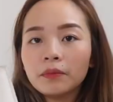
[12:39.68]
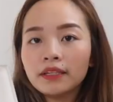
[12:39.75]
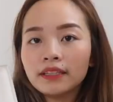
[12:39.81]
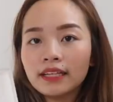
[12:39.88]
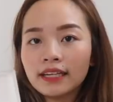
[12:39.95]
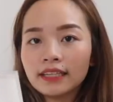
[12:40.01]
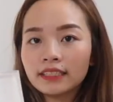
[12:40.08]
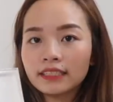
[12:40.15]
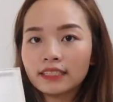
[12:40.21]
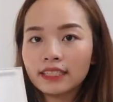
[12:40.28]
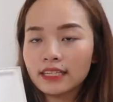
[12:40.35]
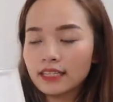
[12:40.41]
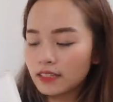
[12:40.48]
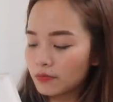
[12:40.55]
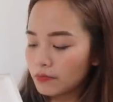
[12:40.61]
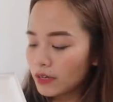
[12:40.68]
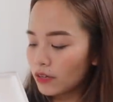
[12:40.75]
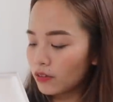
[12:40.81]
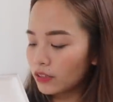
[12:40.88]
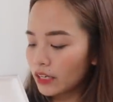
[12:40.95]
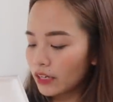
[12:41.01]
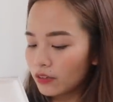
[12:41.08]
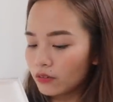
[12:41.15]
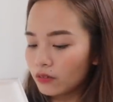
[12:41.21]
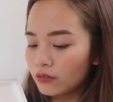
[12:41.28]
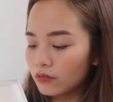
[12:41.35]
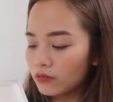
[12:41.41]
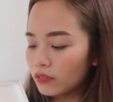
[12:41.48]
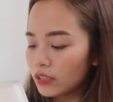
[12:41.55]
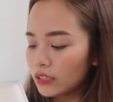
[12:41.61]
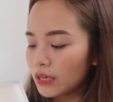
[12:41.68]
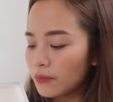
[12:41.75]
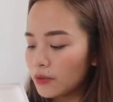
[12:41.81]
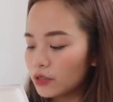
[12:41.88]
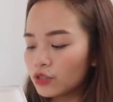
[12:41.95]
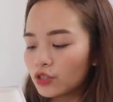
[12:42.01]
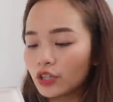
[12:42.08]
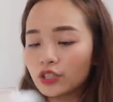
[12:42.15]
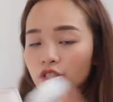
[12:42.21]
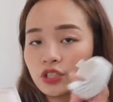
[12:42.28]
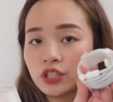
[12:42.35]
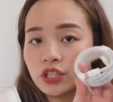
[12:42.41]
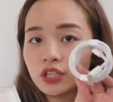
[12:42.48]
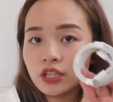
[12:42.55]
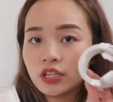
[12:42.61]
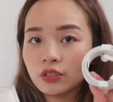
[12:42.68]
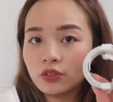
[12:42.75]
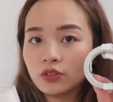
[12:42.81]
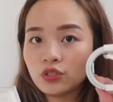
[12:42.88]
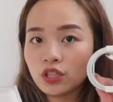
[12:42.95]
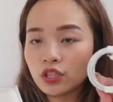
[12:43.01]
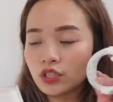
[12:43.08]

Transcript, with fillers: Naman next is, meron tayong kasamang charger. Ito yung